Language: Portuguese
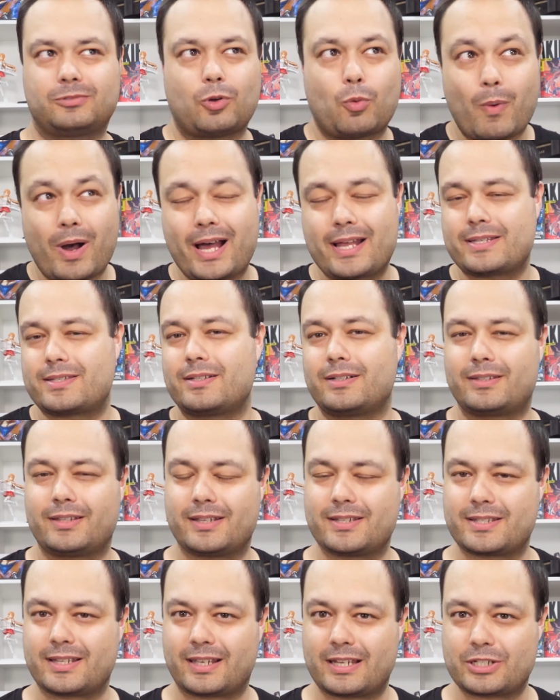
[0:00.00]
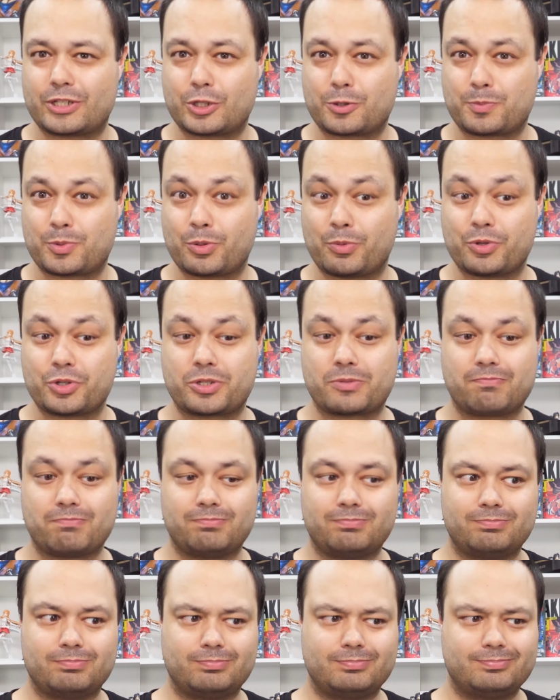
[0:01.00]
quase certeza que estas pessoas
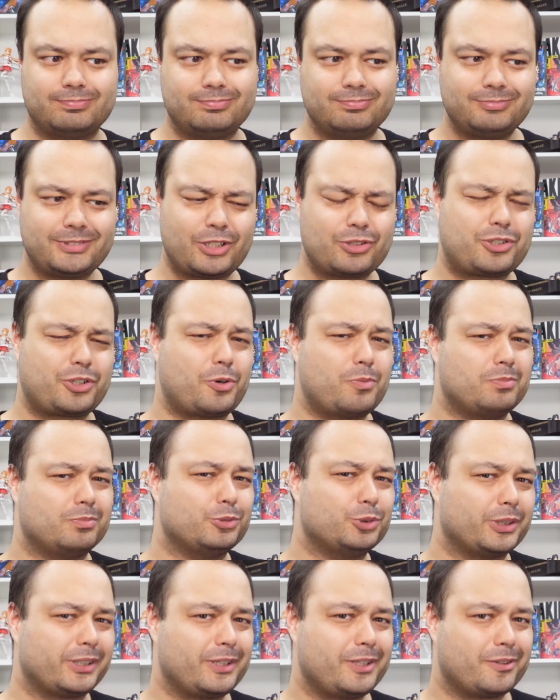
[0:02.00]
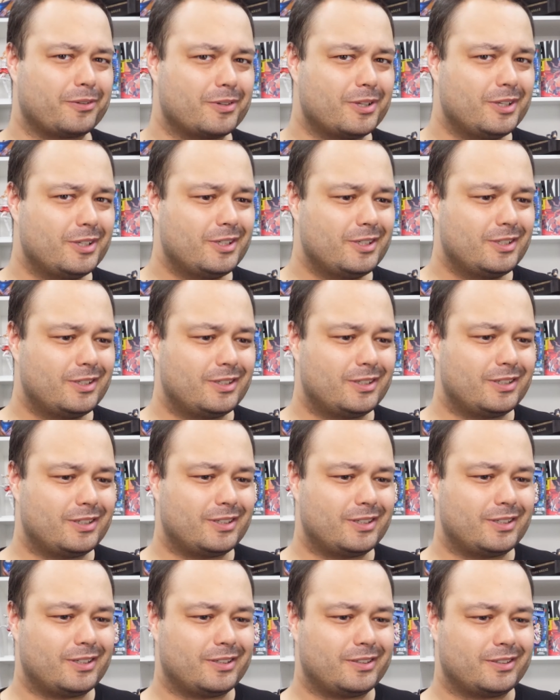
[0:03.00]
não terão morrido
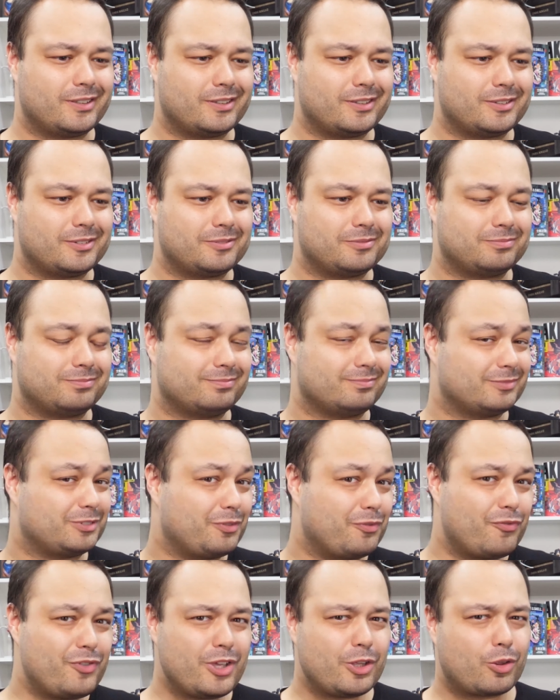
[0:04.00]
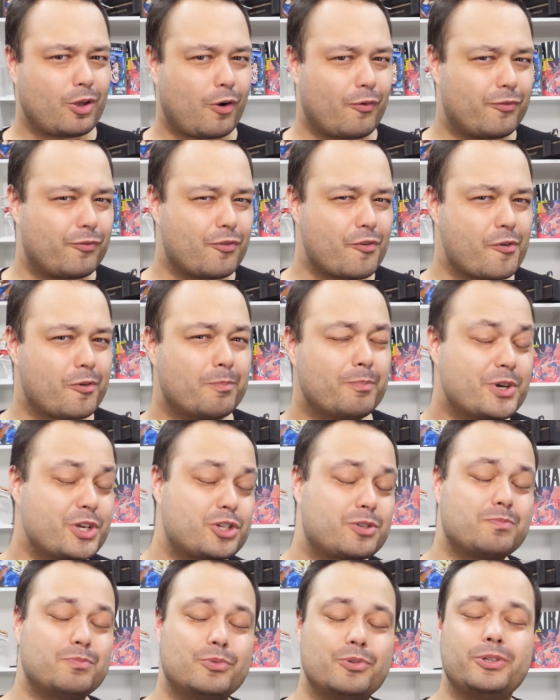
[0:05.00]
uh, devido ao fogo,
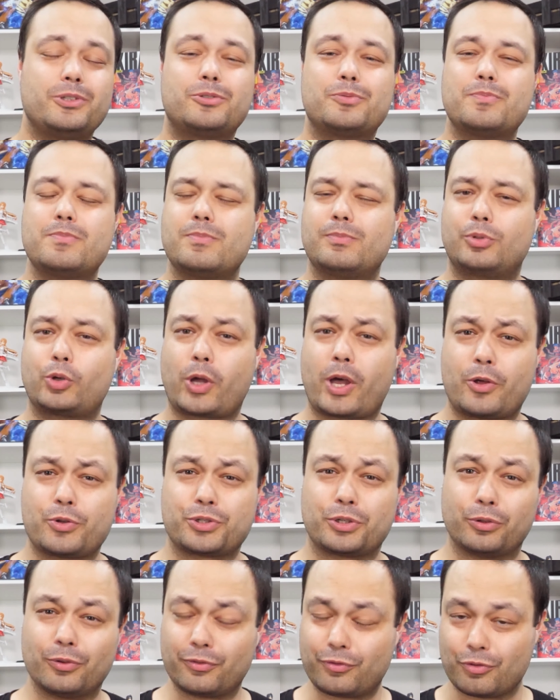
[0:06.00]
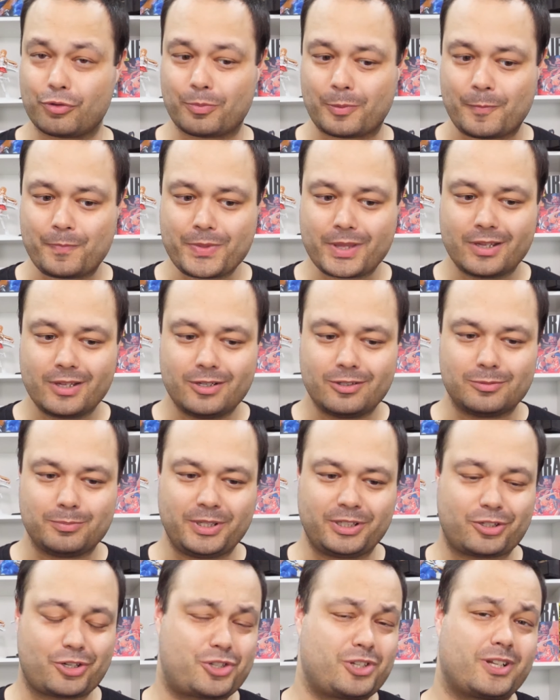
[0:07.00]
mas muito por causa do fumo.
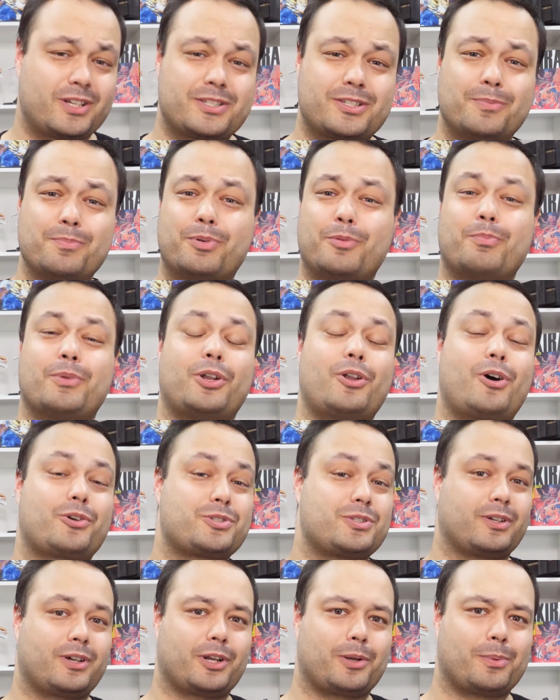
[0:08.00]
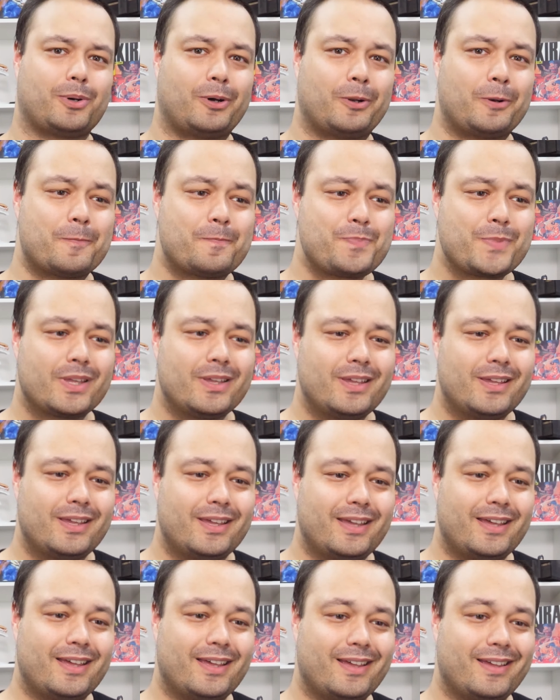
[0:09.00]
Uma intoxicação por monóxido de carbono,
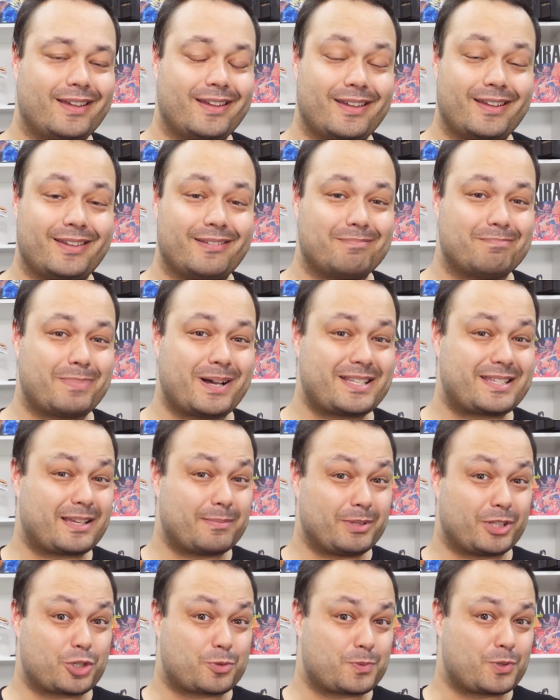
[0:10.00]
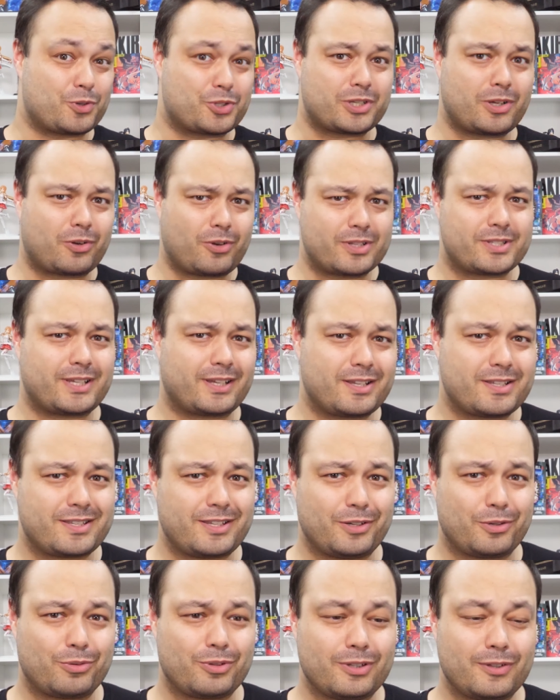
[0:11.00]
uh, basicamente as pessoas não conseguem
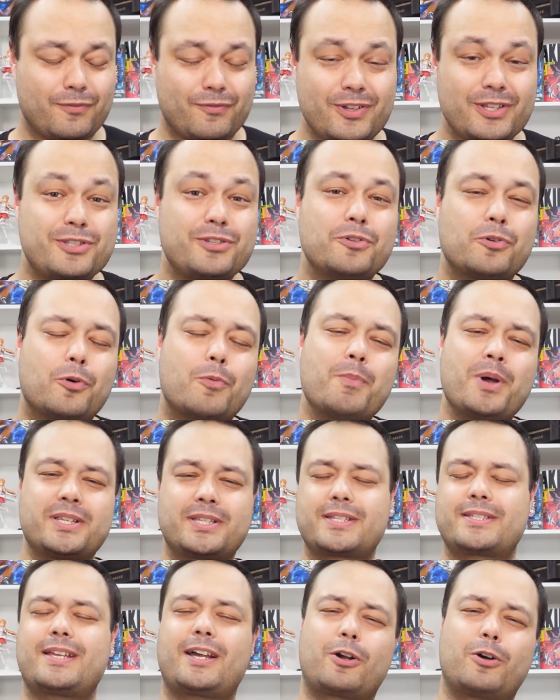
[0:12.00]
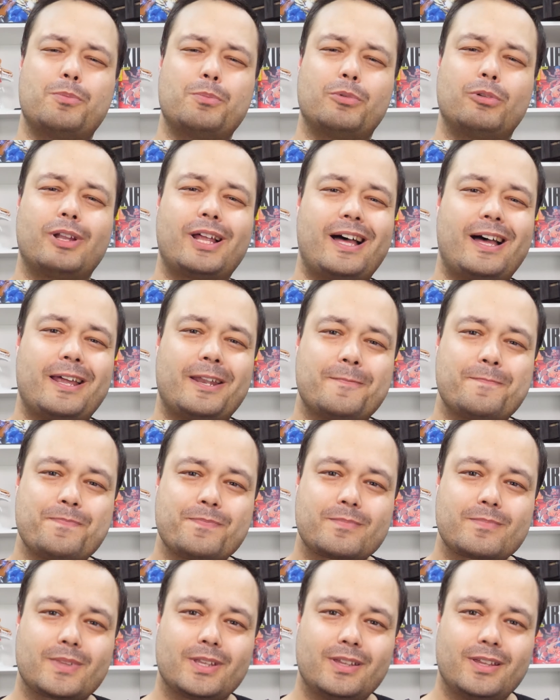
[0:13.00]
sair do edifício, começa-se a acumular
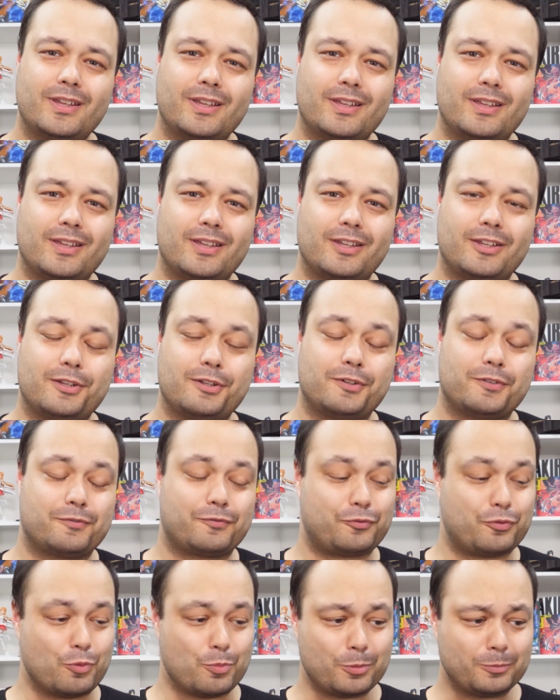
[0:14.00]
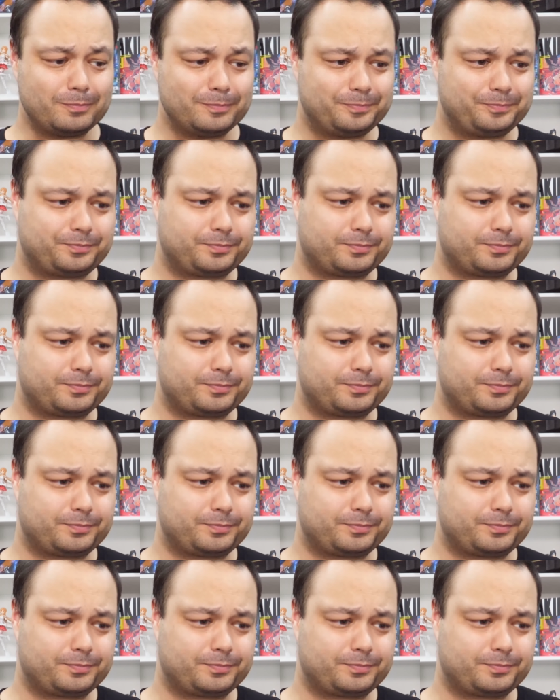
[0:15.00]
uh, fumo,